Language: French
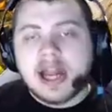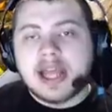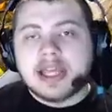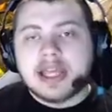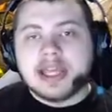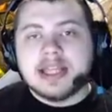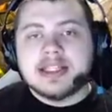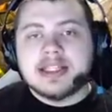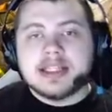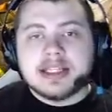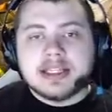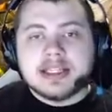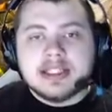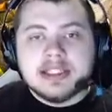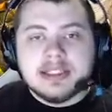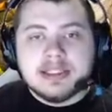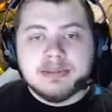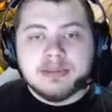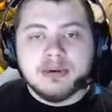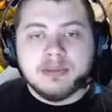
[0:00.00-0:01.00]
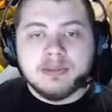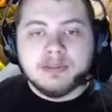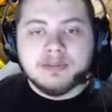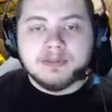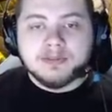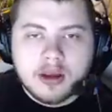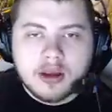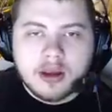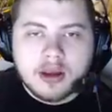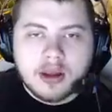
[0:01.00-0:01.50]
La quête Boom.
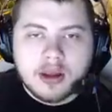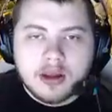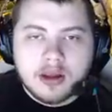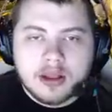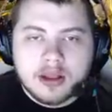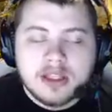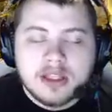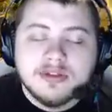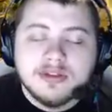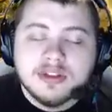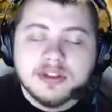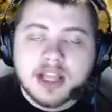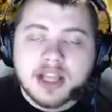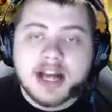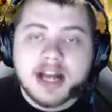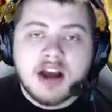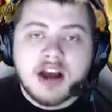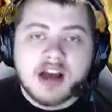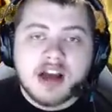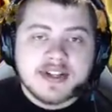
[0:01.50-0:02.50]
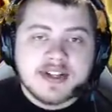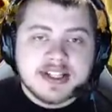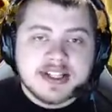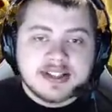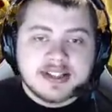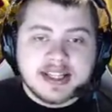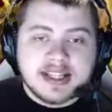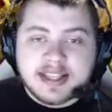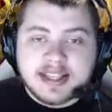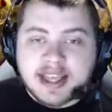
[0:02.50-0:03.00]
Il faudra alors avancer
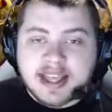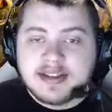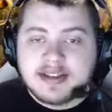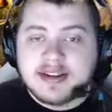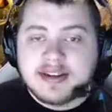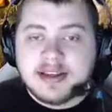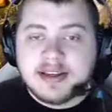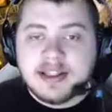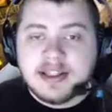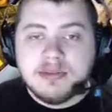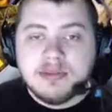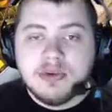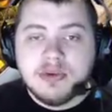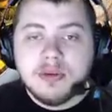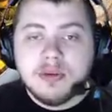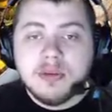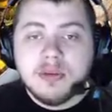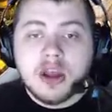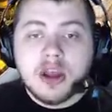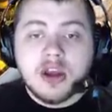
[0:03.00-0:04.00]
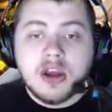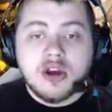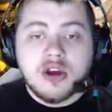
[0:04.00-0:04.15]
dans cette quête Boom